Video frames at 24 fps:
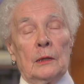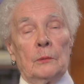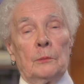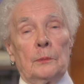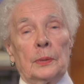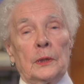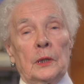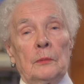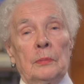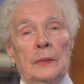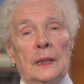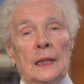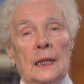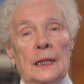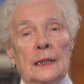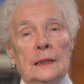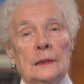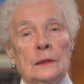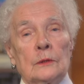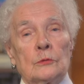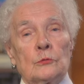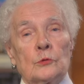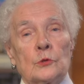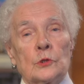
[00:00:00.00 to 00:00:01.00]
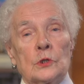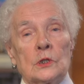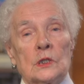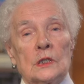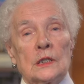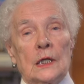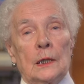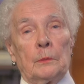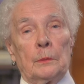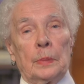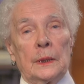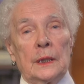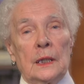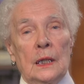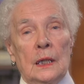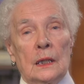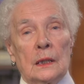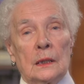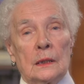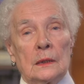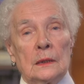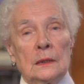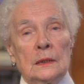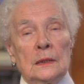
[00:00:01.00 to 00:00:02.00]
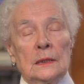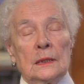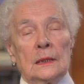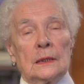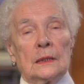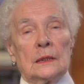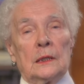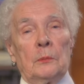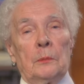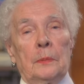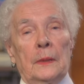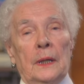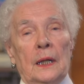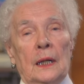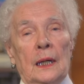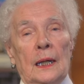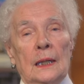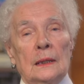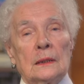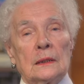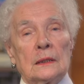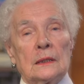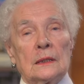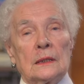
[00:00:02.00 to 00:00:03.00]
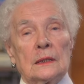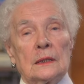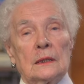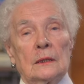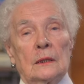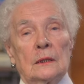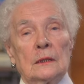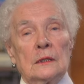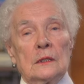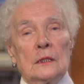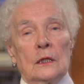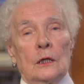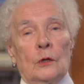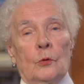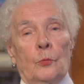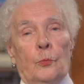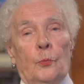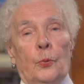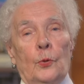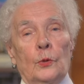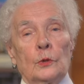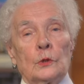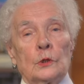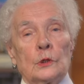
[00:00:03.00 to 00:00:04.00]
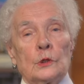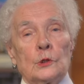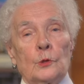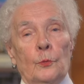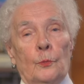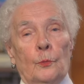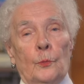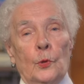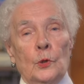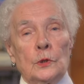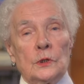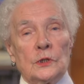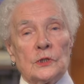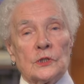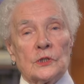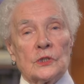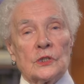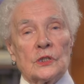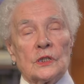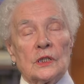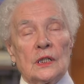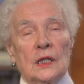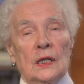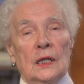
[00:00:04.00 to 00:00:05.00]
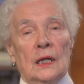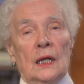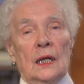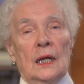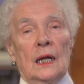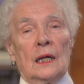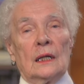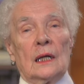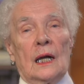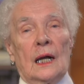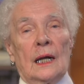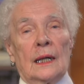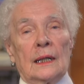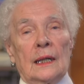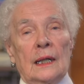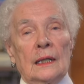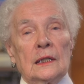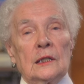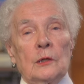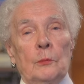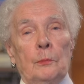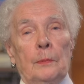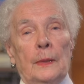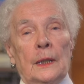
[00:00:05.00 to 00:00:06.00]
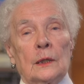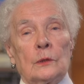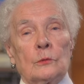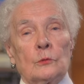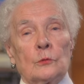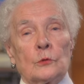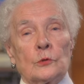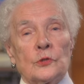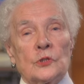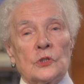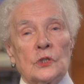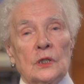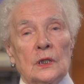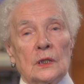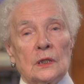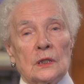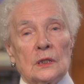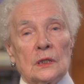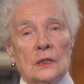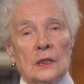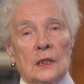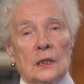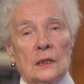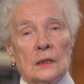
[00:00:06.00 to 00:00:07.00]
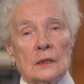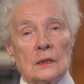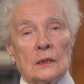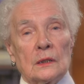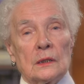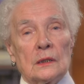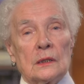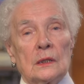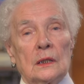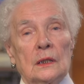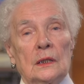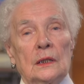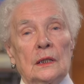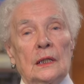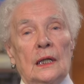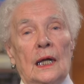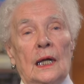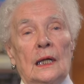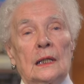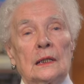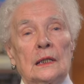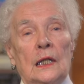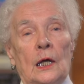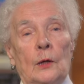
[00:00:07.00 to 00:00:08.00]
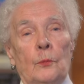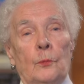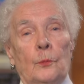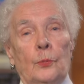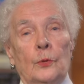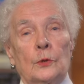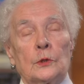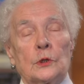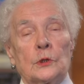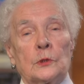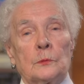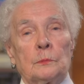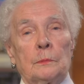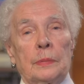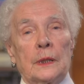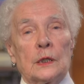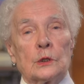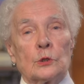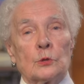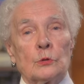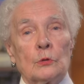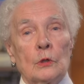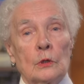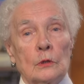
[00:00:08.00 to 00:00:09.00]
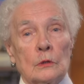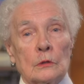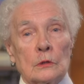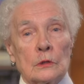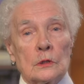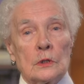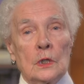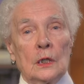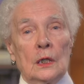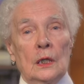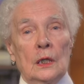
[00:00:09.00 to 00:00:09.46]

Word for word: про билеты уже забыли. Напихался полный поезд, а я на подножке осталась. И когда поезд пошел,